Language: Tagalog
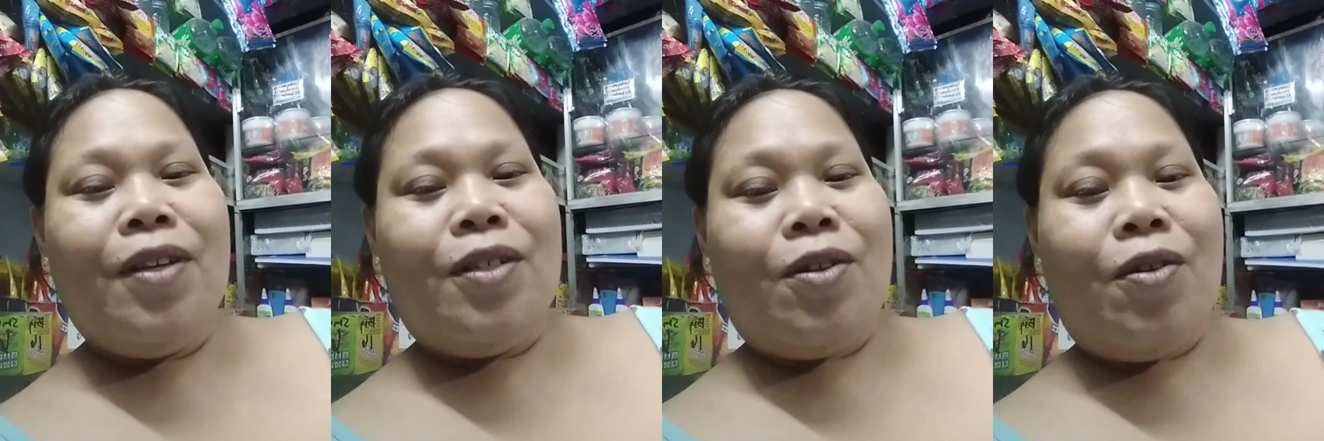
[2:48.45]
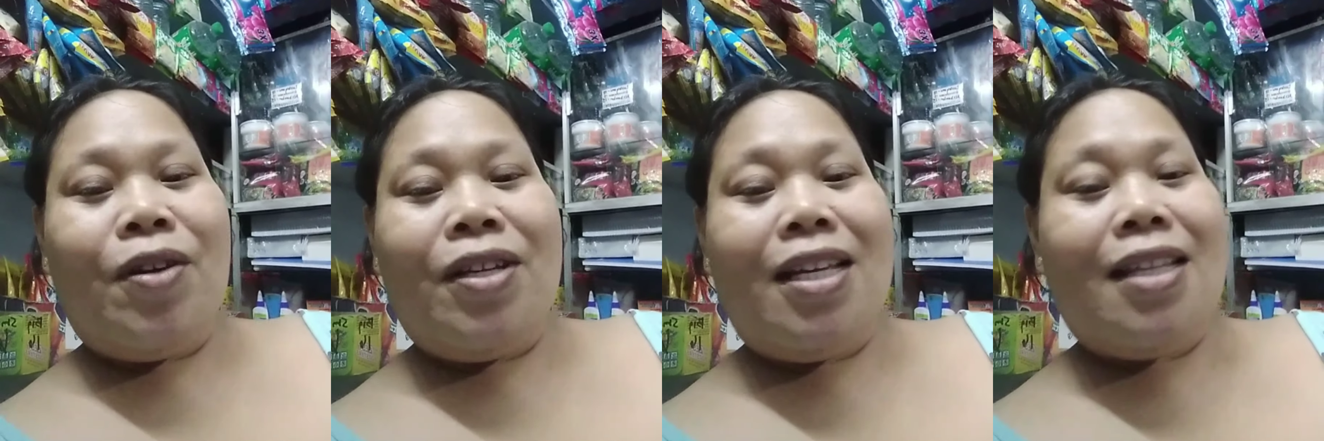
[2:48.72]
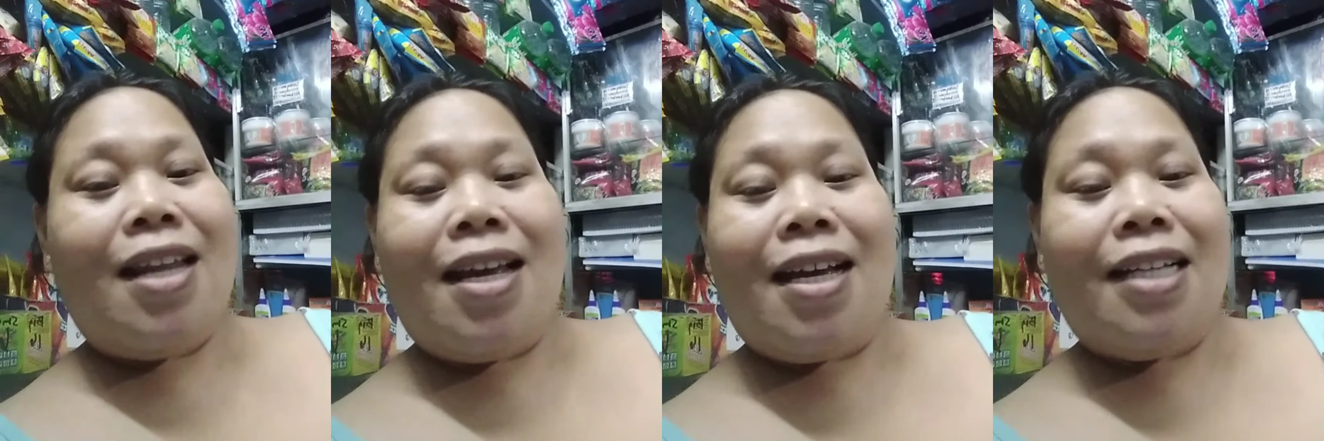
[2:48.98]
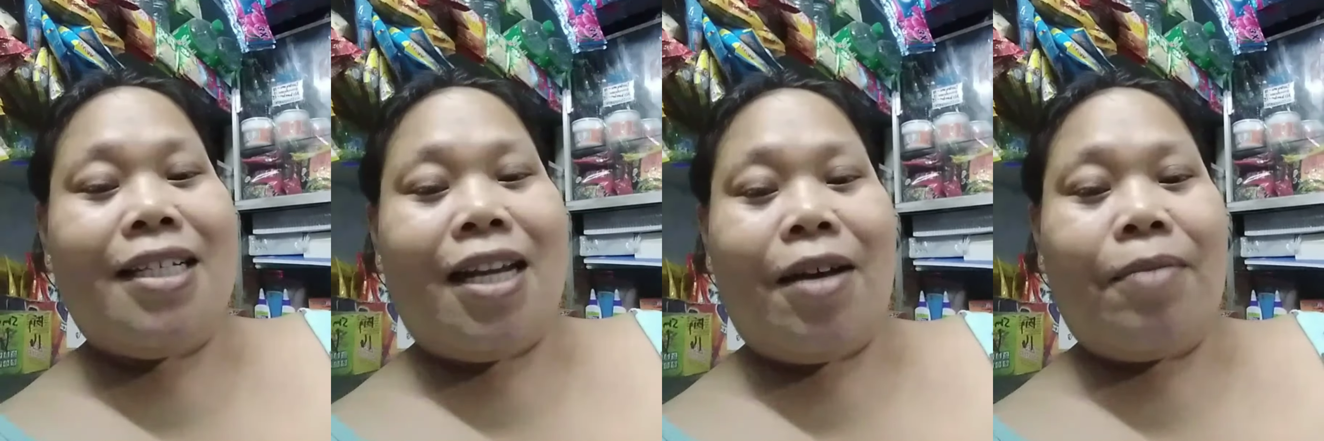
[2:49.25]
So, hindi talaga
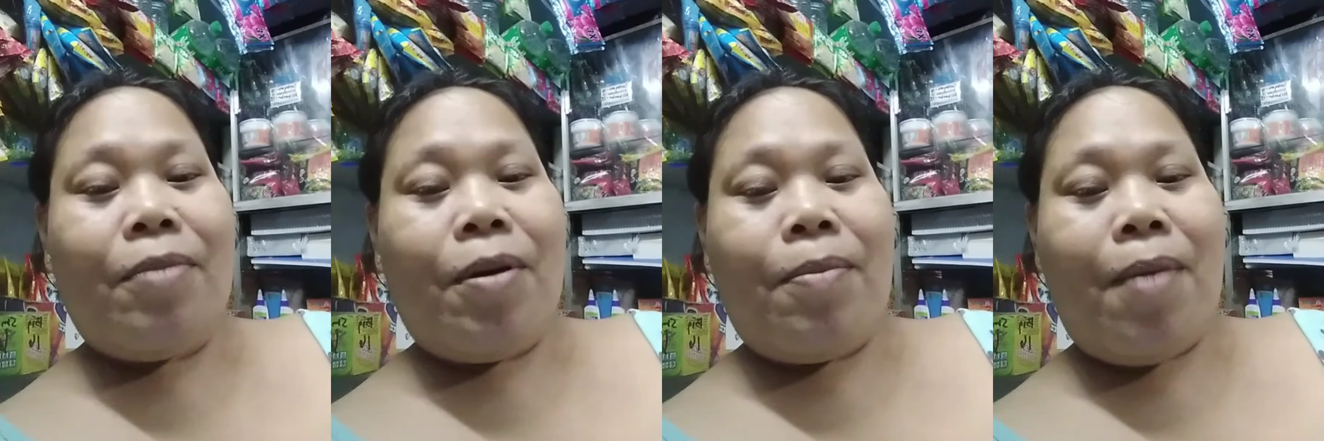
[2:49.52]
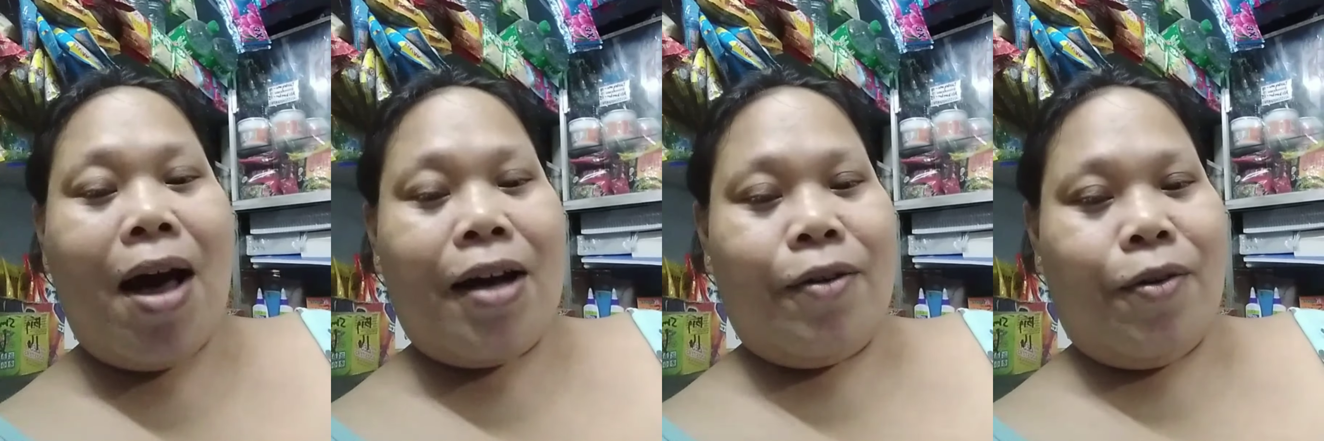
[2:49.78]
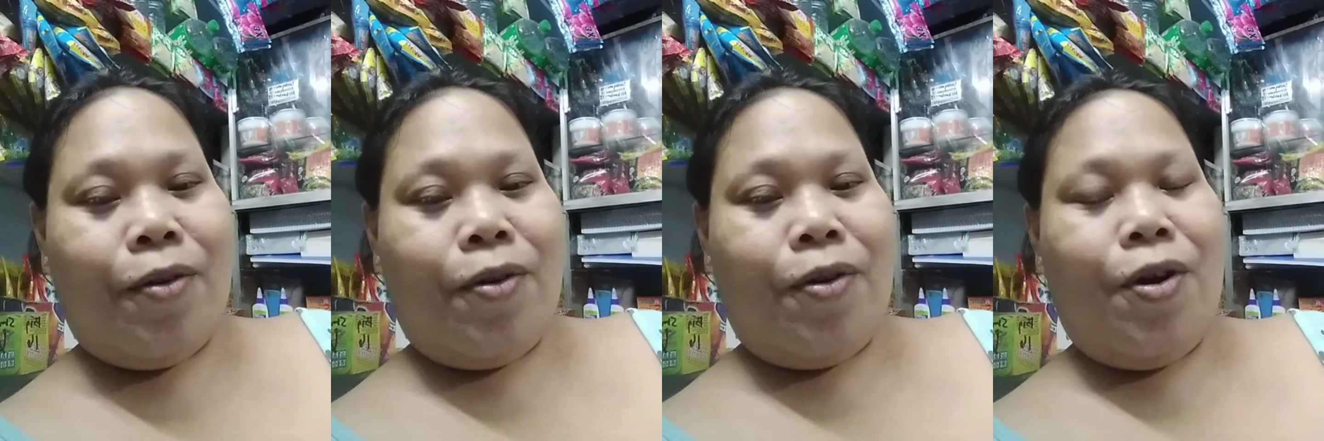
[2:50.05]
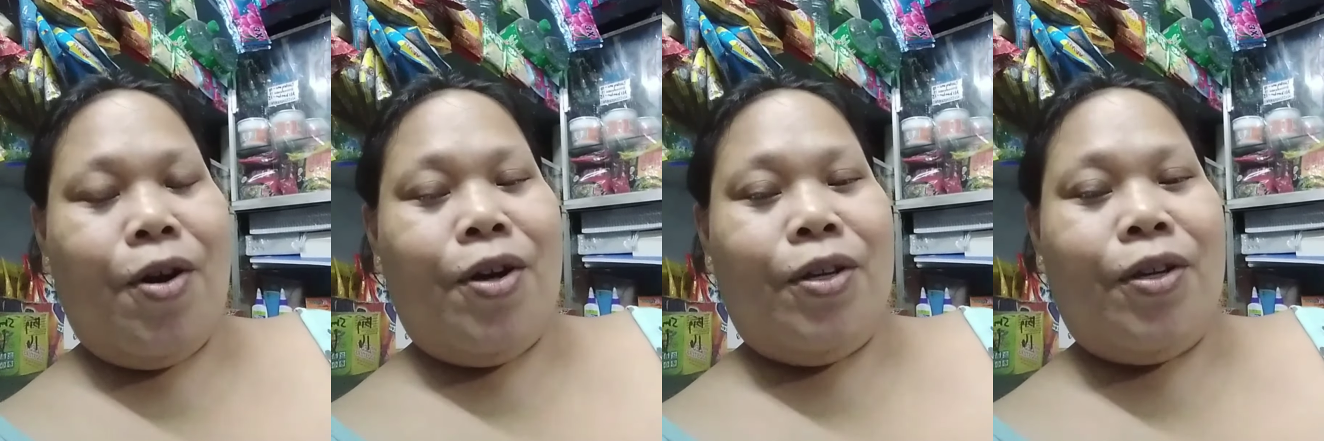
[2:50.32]
siya nagbabago.
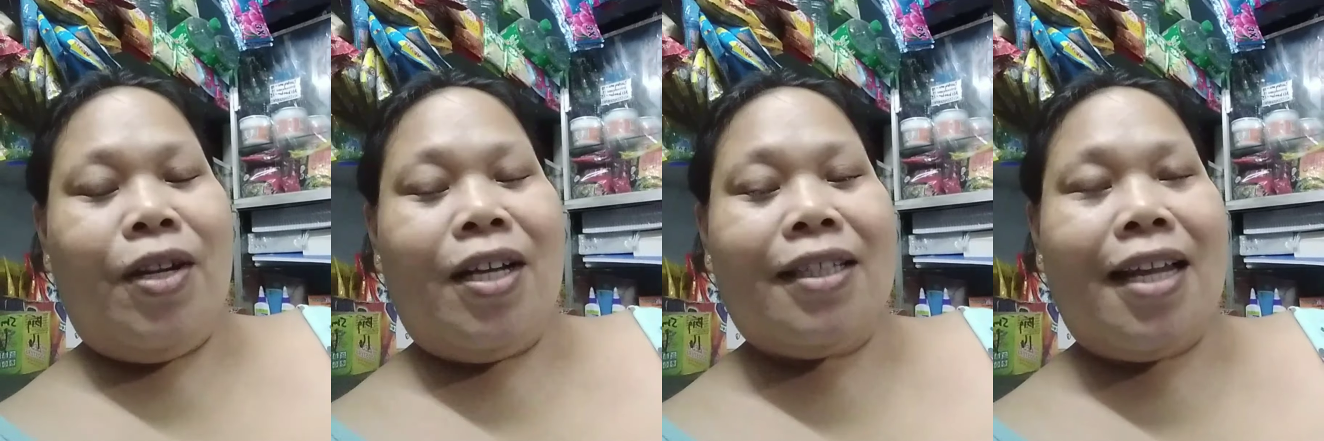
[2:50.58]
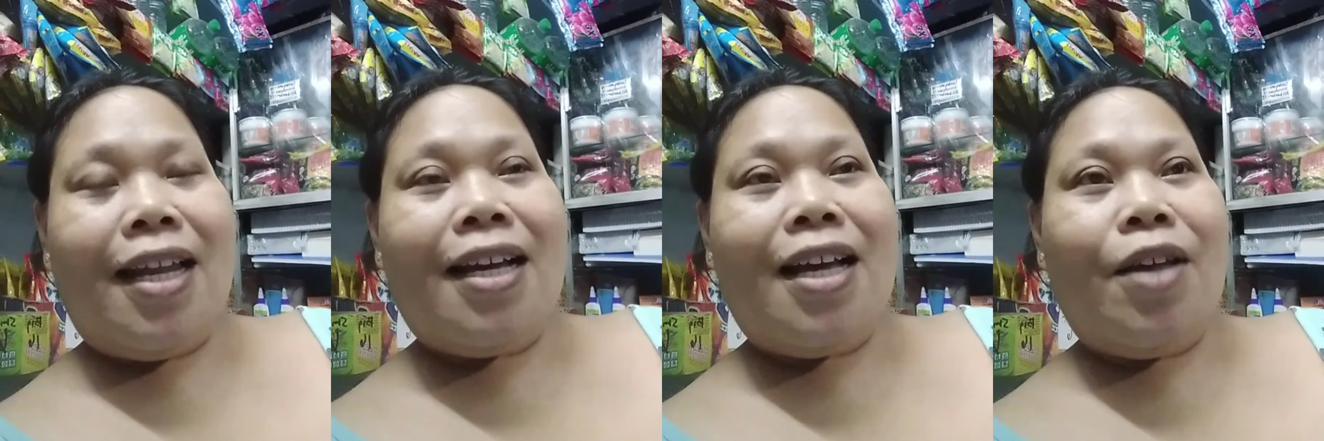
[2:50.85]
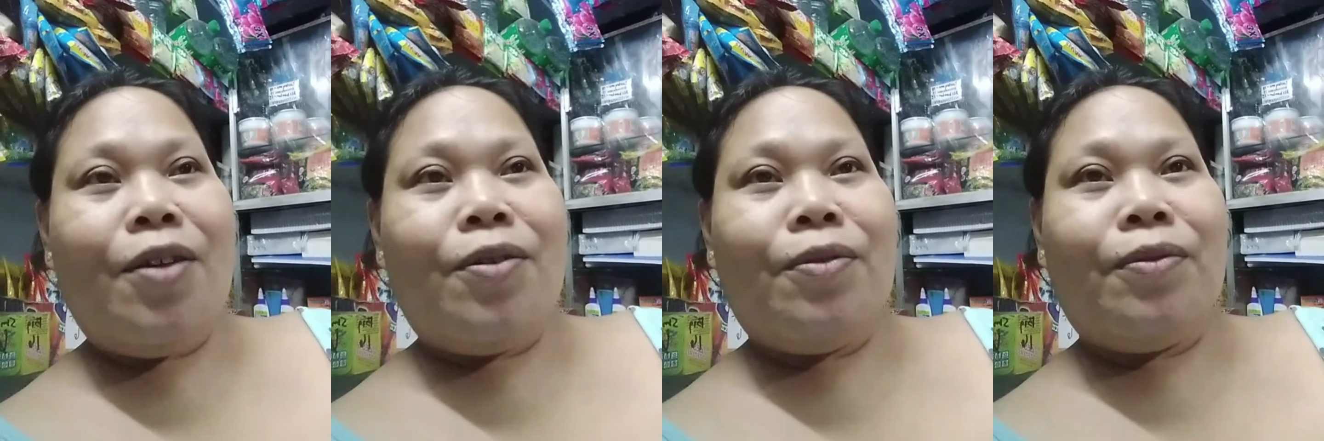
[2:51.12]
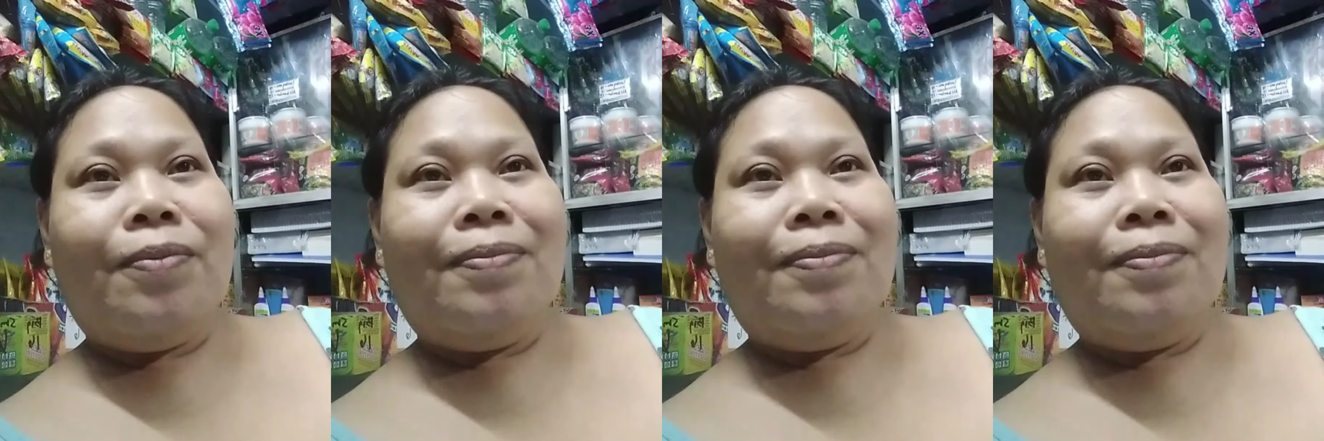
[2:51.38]
Yun lang talaga yung